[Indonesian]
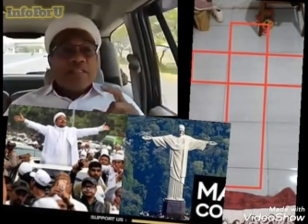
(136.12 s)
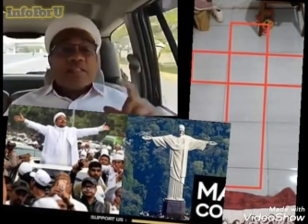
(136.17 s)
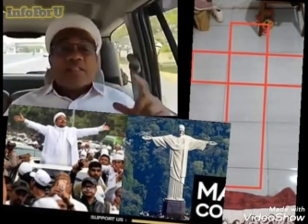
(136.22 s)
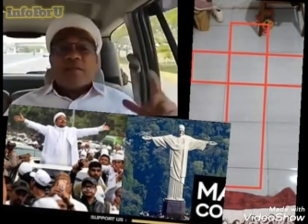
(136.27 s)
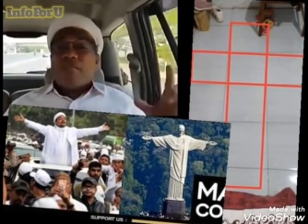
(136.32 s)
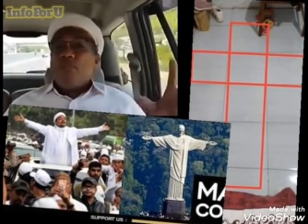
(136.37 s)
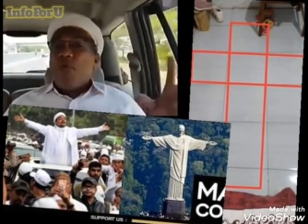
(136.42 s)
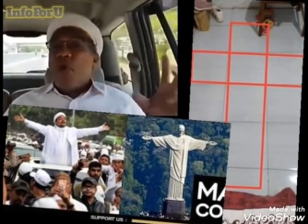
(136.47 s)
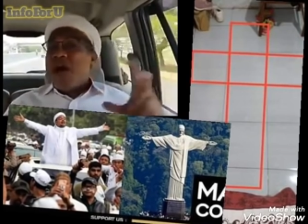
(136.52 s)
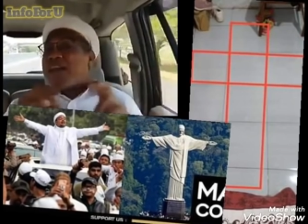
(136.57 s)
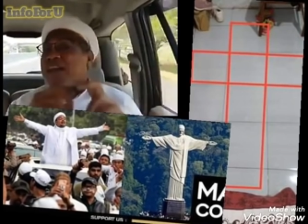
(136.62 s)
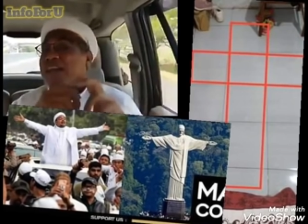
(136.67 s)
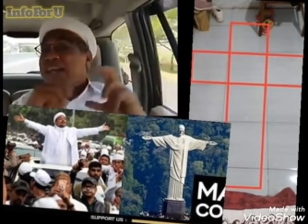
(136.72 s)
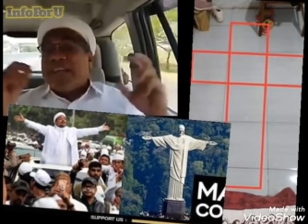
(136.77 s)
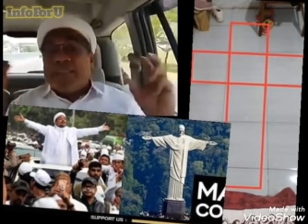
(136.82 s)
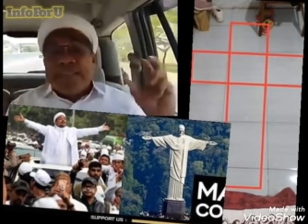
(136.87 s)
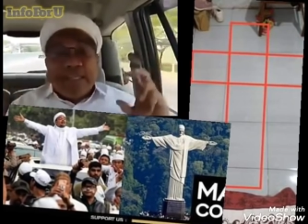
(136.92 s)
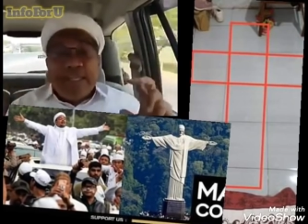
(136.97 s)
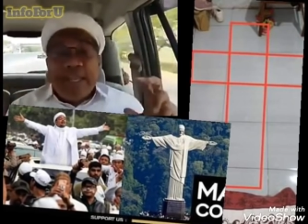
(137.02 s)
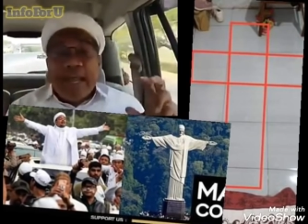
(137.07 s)
semua
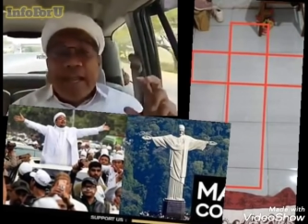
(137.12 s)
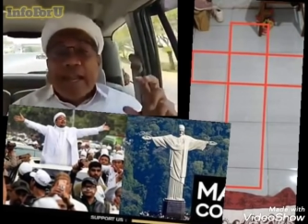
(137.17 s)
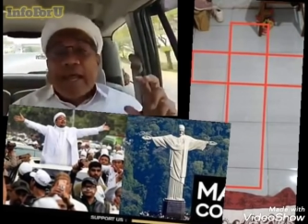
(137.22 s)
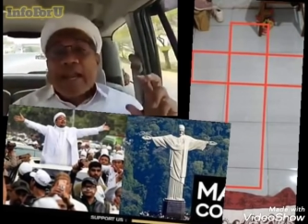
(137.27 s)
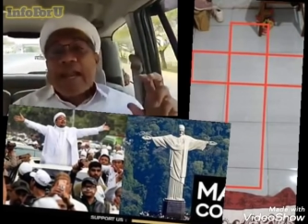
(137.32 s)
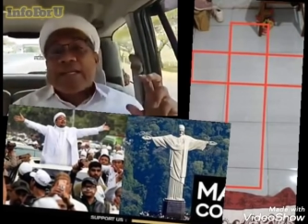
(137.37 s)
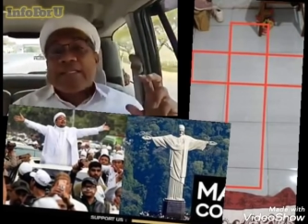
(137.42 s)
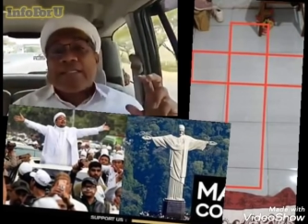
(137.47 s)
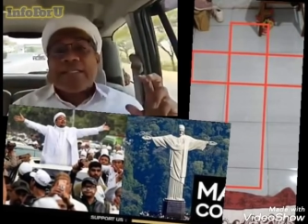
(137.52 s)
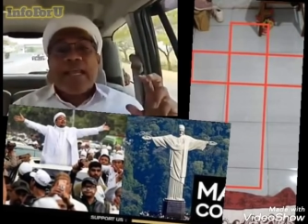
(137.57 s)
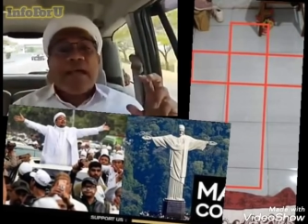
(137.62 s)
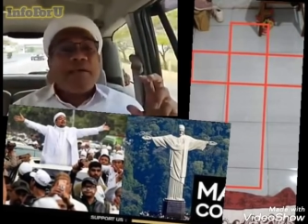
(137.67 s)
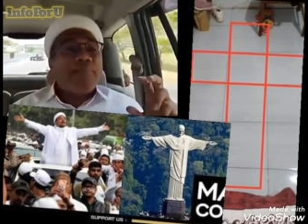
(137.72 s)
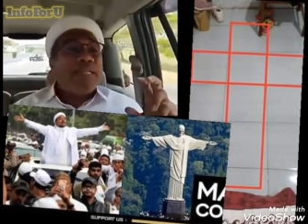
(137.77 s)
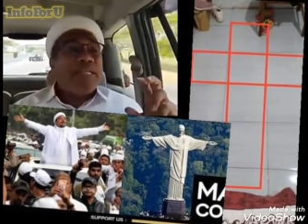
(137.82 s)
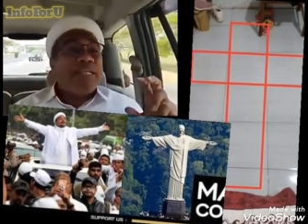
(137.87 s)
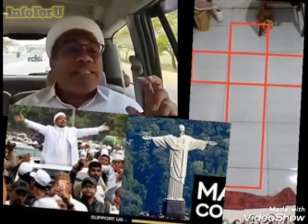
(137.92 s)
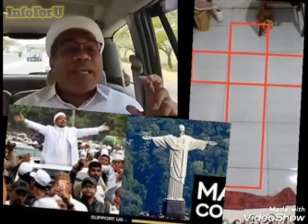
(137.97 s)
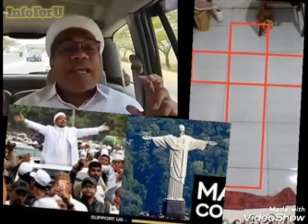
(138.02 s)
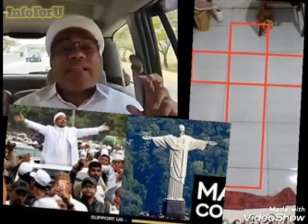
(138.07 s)
diksi dan narasi yang
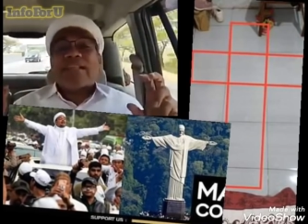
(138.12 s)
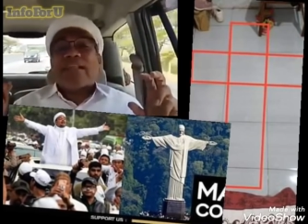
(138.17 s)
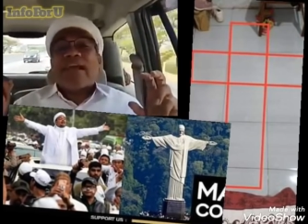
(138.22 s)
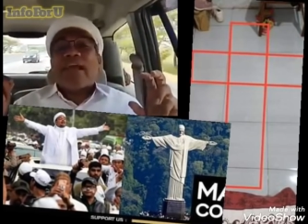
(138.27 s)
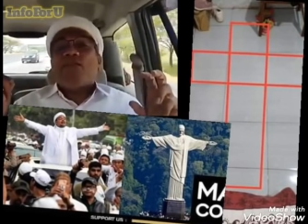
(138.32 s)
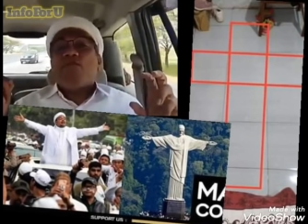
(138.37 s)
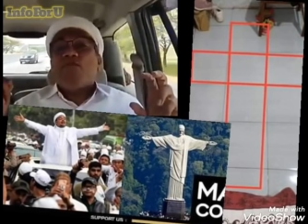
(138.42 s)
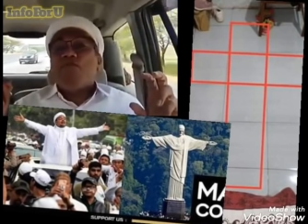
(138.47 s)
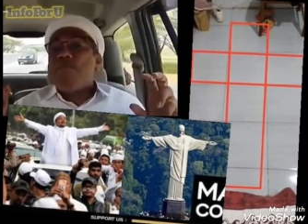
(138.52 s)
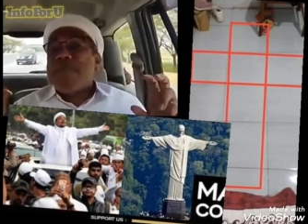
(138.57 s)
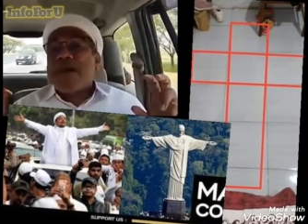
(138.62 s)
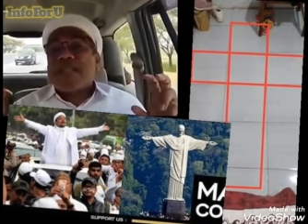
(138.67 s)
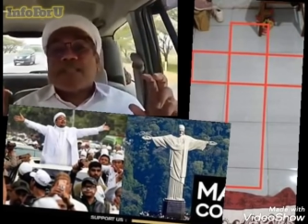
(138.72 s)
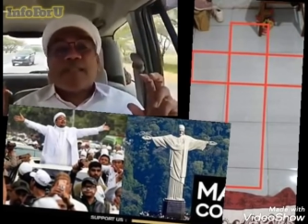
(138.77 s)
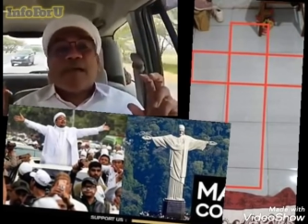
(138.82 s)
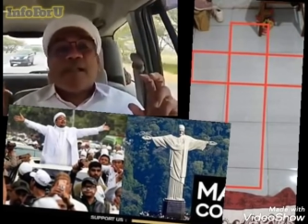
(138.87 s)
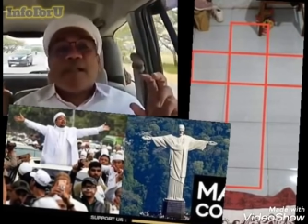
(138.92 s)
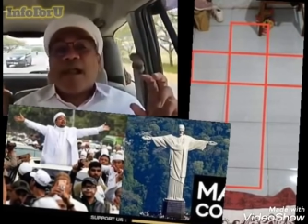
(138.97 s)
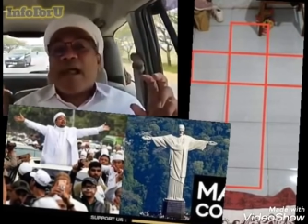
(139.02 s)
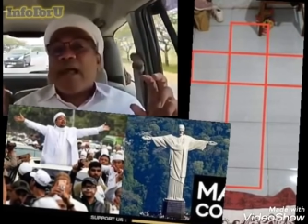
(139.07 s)
menyesatkan umat
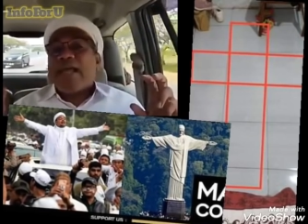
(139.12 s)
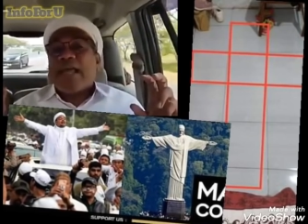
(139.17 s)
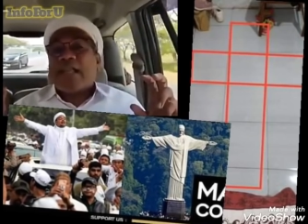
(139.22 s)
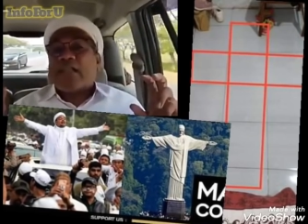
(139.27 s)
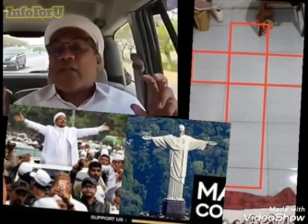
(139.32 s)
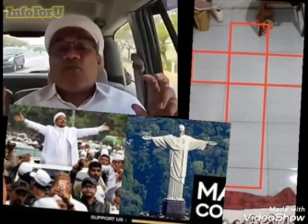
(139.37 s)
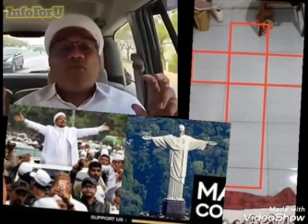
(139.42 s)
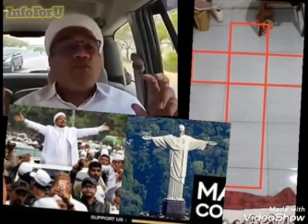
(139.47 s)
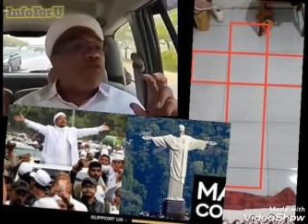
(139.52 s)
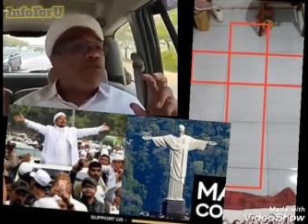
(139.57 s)
dan rakyat itu